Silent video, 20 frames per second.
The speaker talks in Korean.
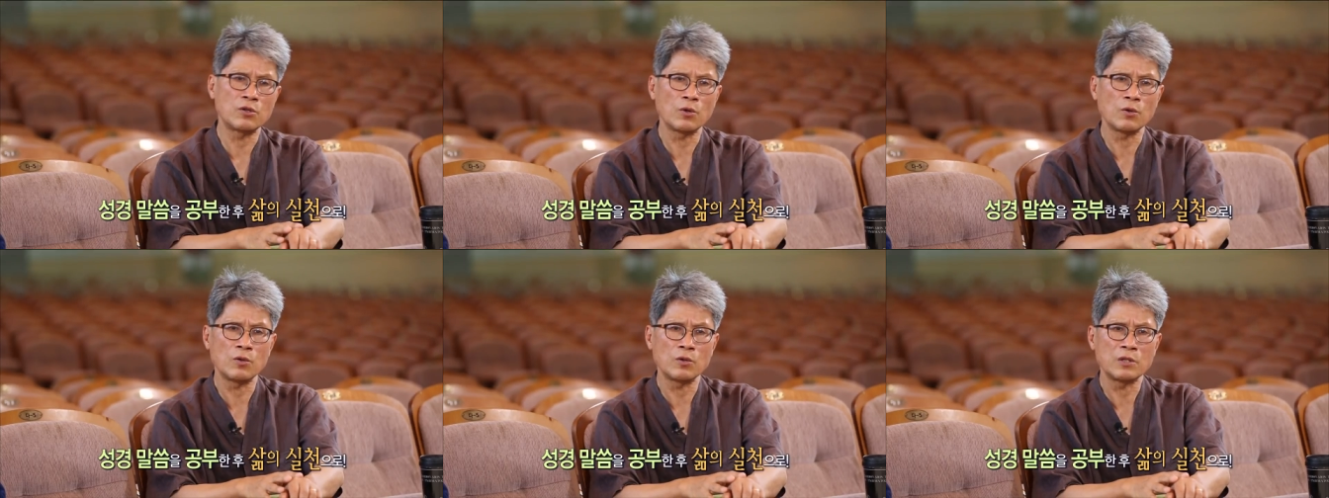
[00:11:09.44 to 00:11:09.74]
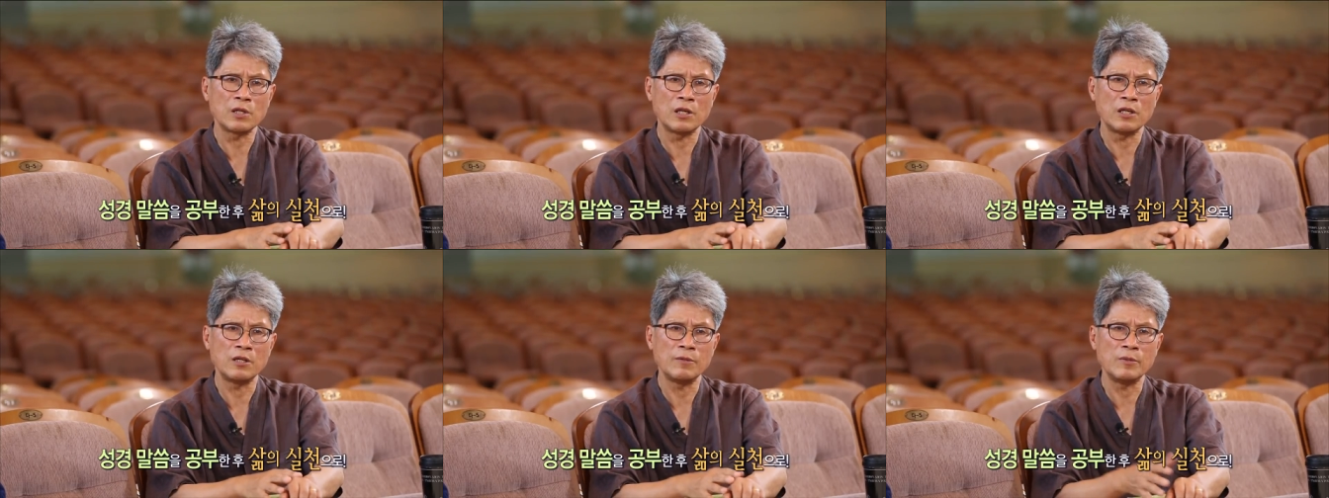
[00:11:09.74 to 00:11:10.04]

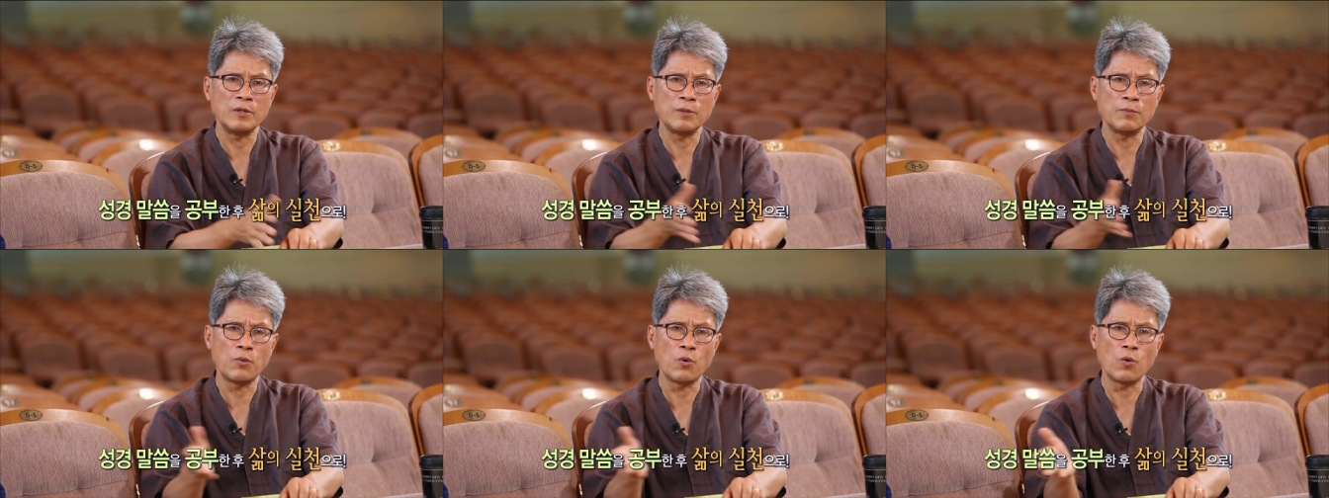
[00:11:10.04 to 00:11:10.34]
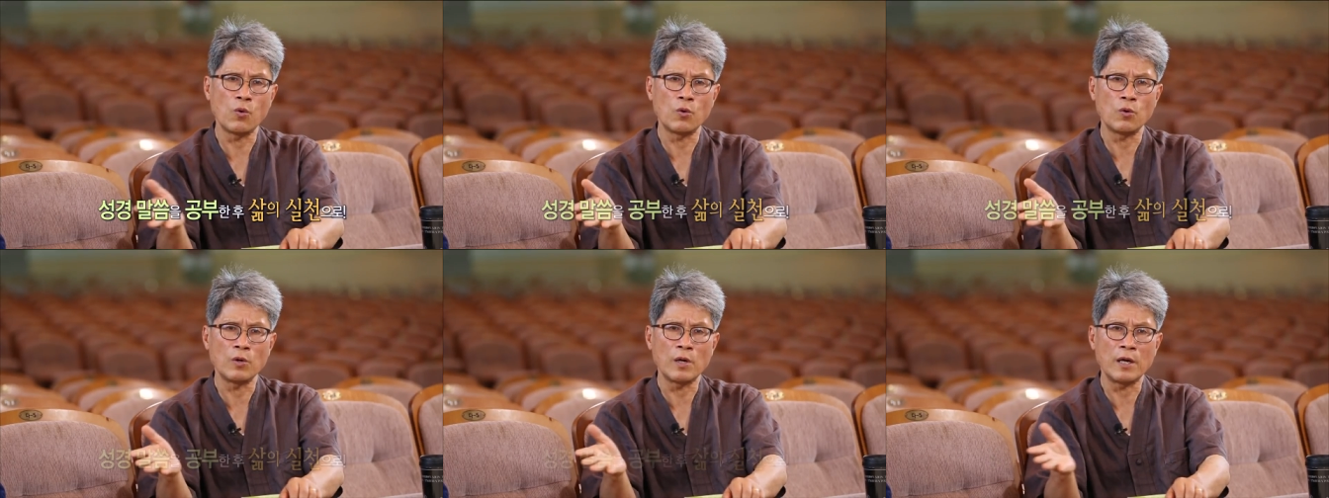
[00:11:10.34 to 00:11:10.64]
선교사님이
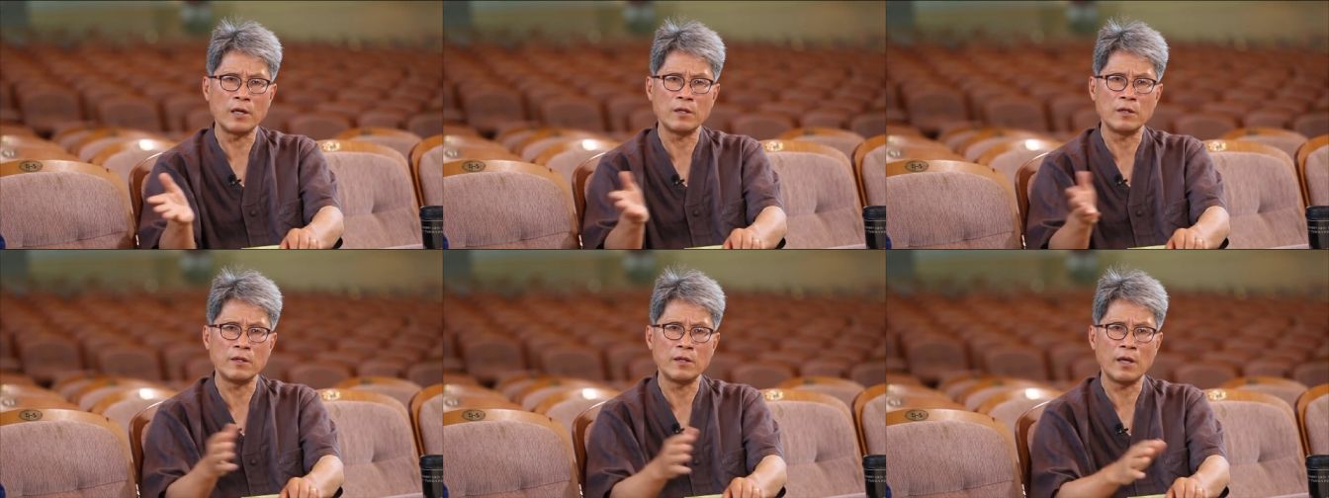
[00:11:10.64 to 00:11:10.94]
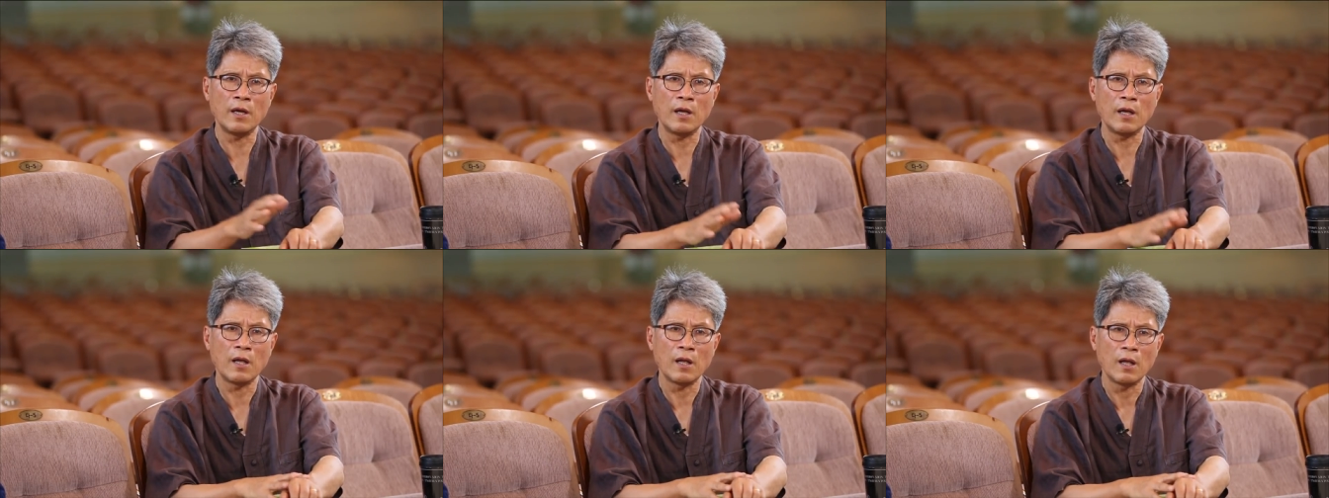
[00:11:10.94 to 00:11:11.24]
보고를
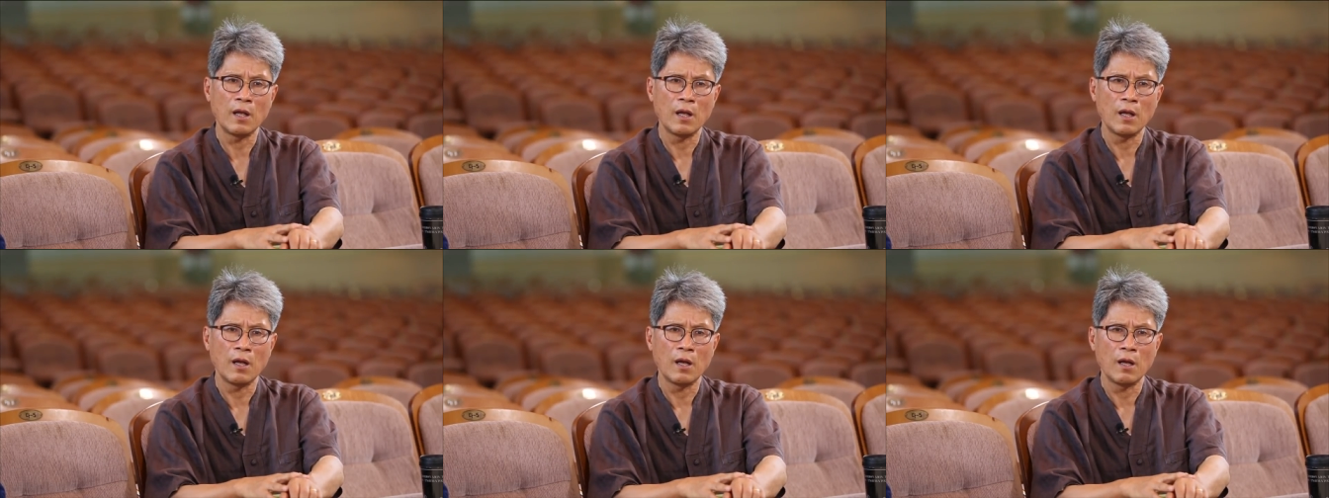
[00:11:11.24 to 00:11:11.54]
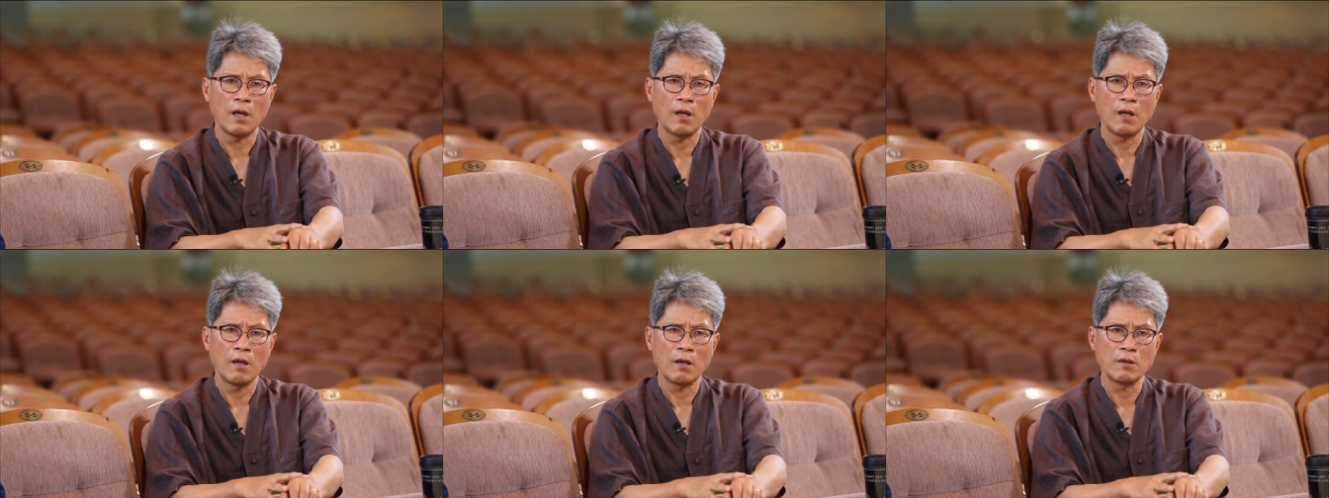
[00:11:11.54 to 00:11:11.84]
하는데
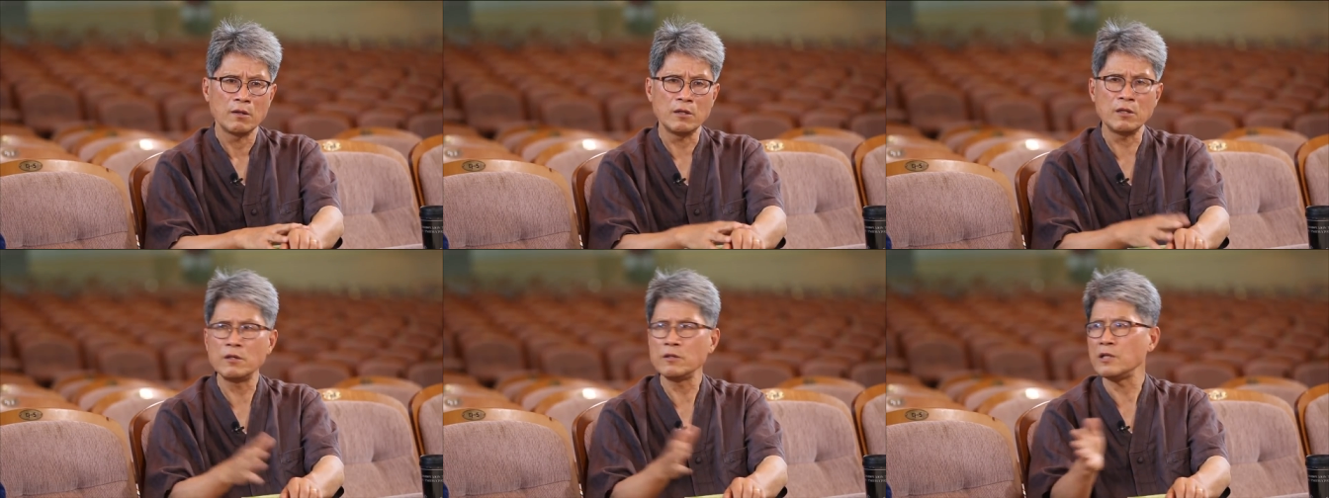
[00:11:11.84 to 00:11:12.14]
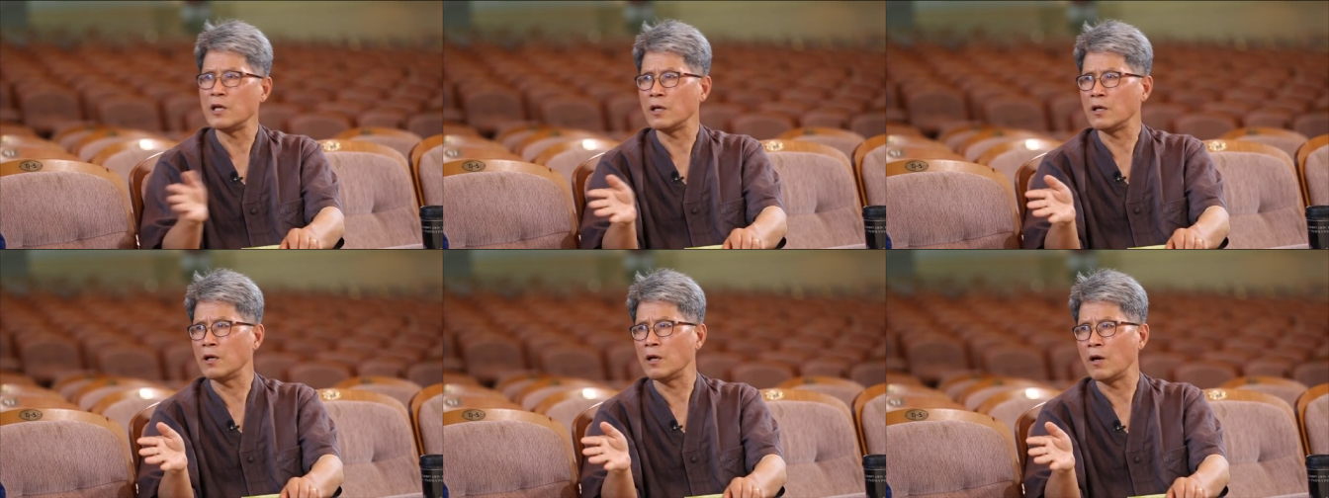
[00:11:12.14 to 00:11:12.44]

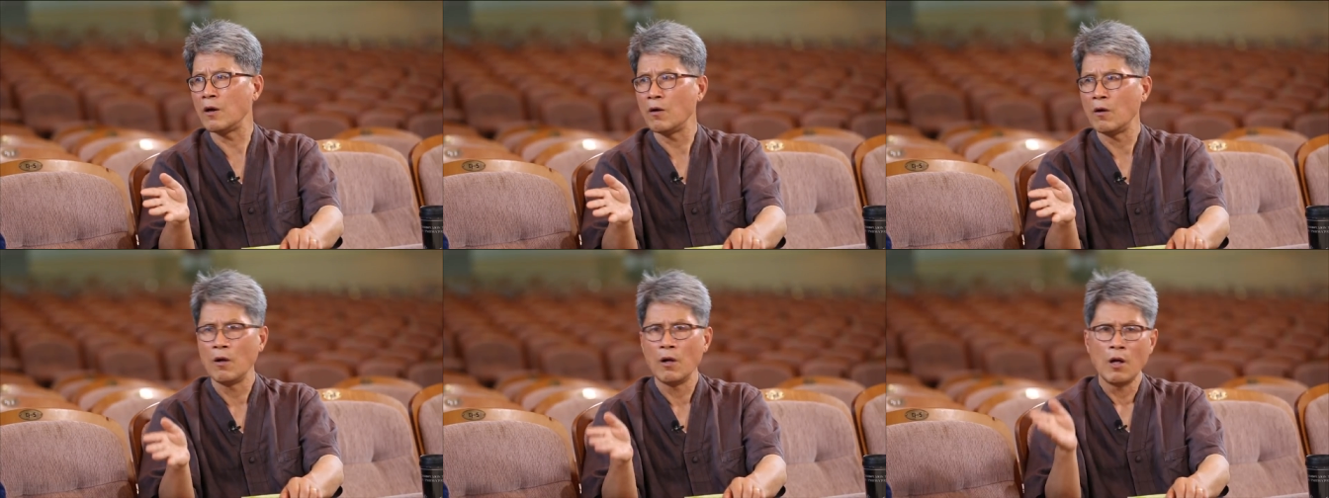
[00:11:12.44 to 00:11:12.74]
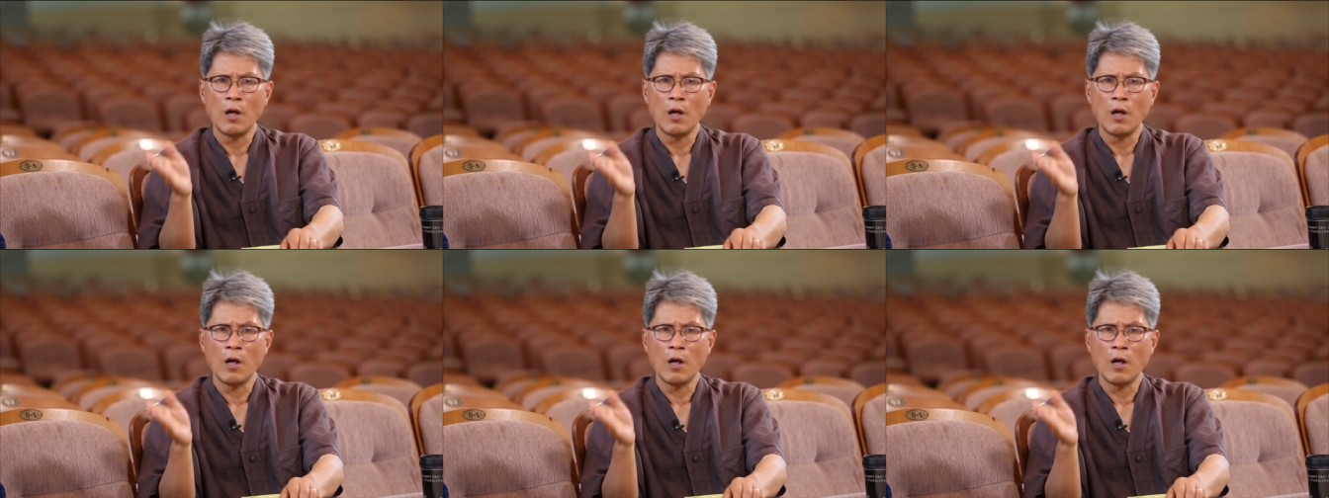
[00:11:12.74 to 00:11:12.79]
이런 얘기를 해요.